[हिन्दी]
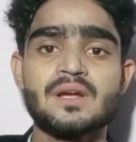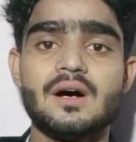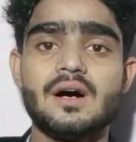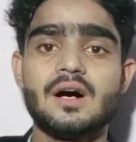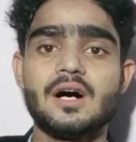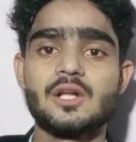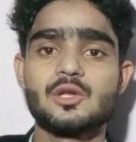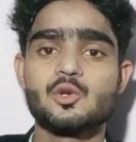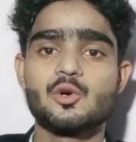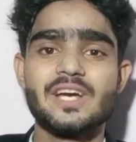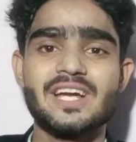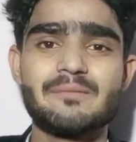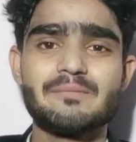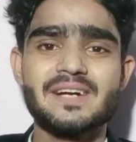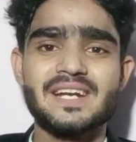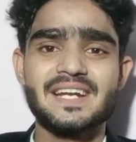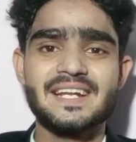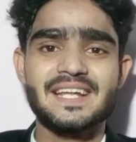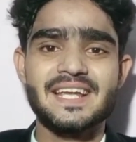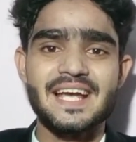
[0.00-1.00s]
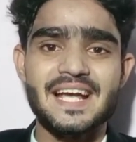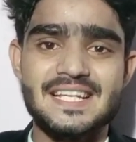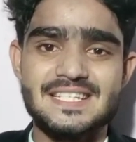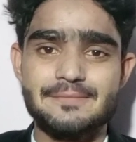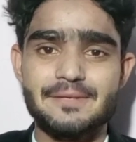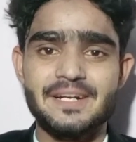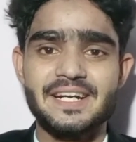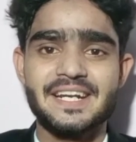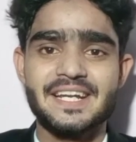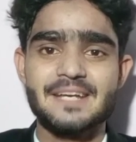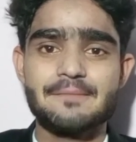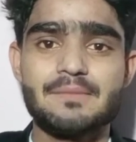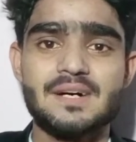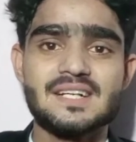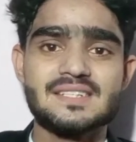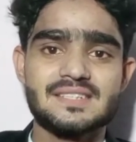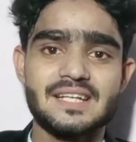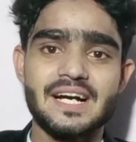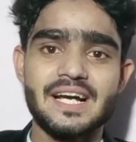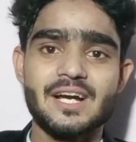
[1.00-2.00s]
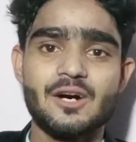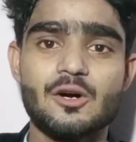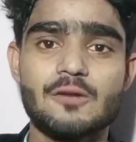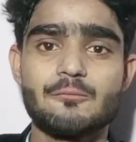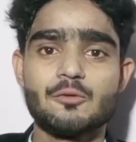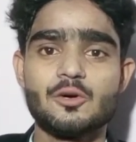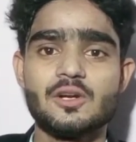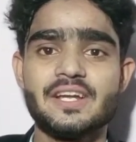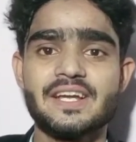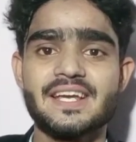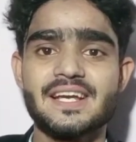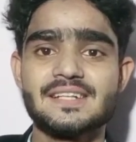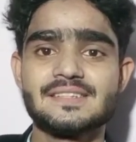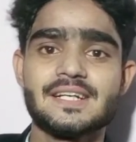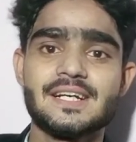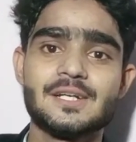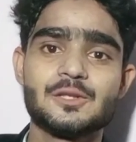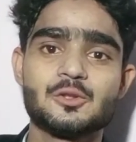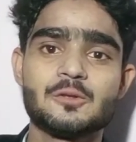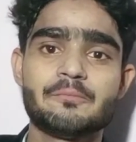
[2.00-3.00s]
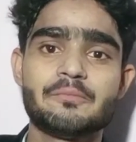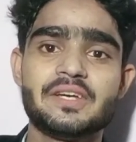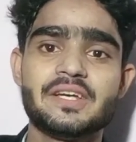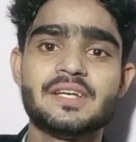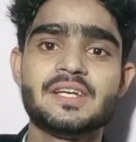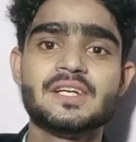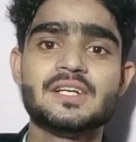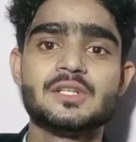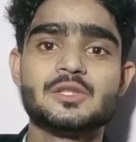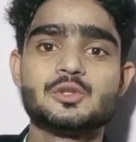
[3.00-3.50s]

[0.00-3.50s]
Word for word: आ, तो एक बार इनके हस्बैंड इनके पास आए और बोले कि ऐसा है तुम भी